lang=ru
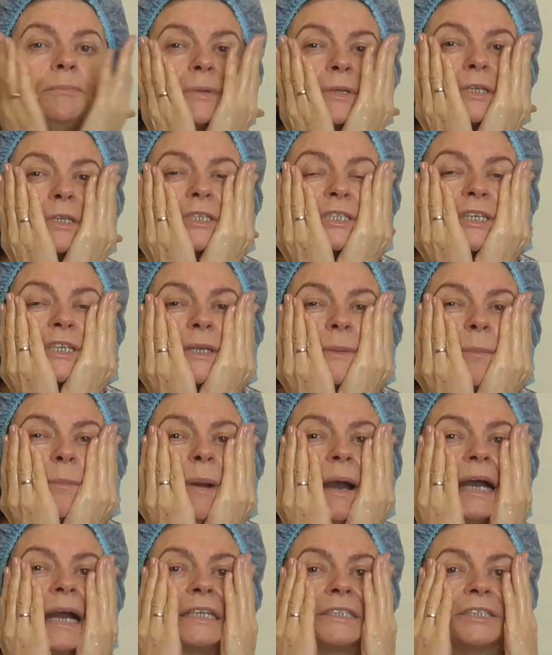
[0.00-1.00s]

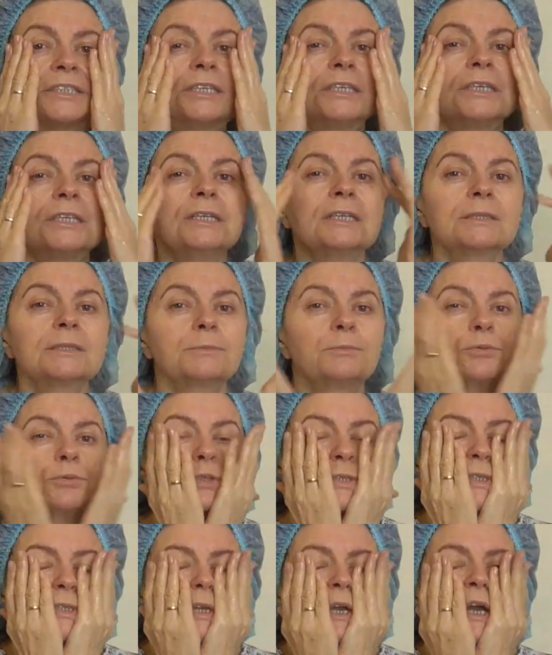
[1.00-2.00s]
прижимать и
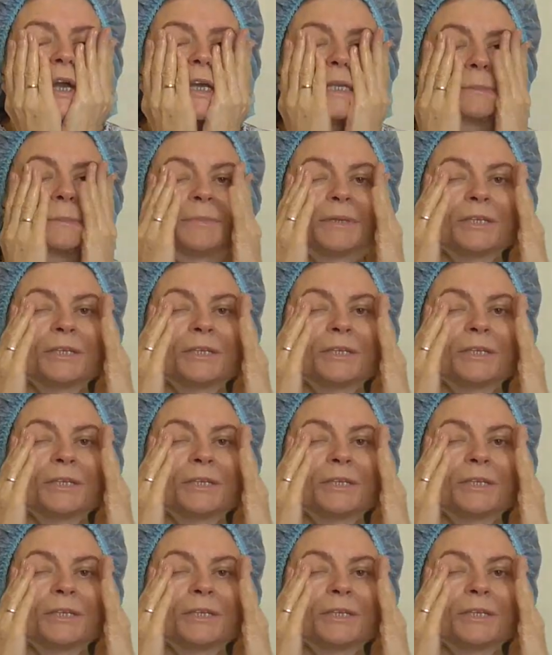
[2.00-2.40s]
отпускать,